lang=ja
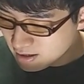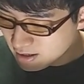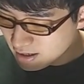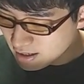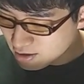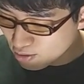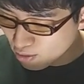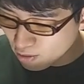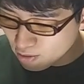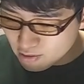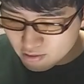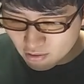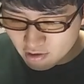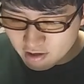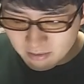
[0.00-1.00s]
えー、東
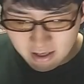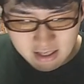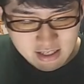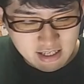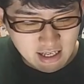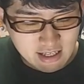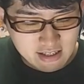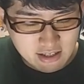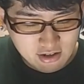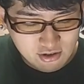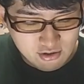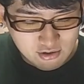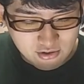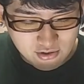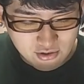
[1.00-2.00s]
京
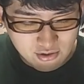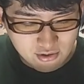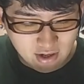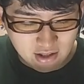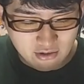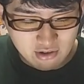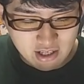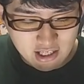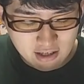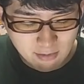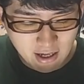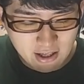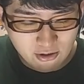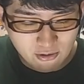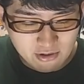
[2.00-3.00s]
リベンジャー29巻の
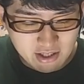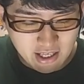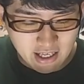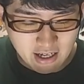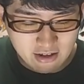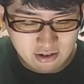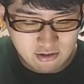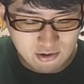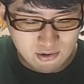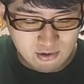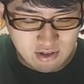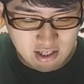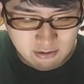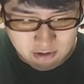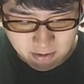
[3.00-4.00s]

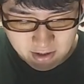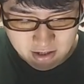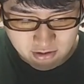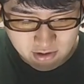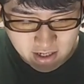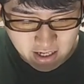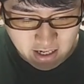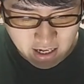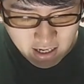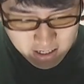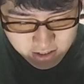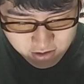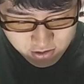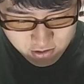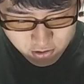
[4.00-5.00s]
24,191万部ありまして、累計で
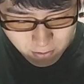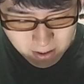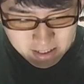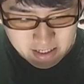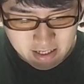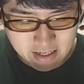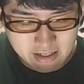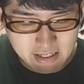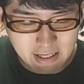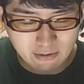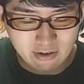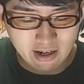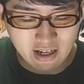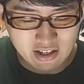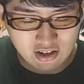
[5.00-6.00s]
75万
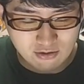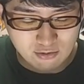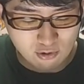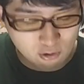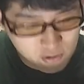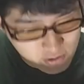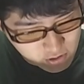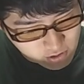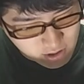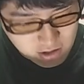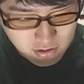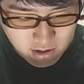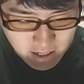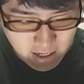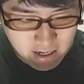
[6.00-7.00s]
3,580部、6週連
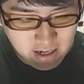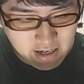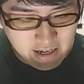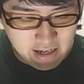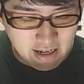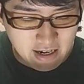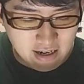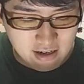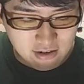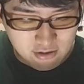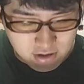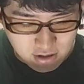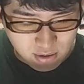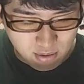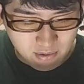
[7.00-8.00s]
続かな、えー、
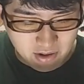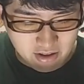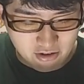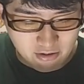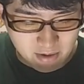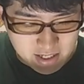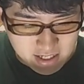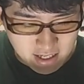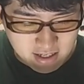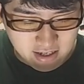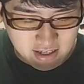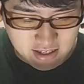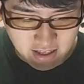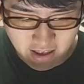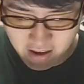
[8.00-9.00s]
ランクインとなっております。さす
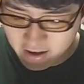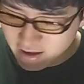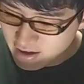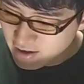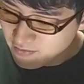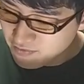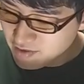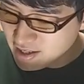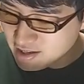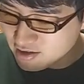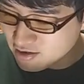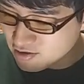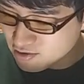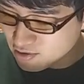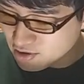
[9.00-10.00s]
がですね。で、
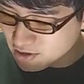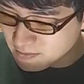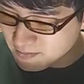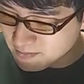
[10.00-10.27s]
16位。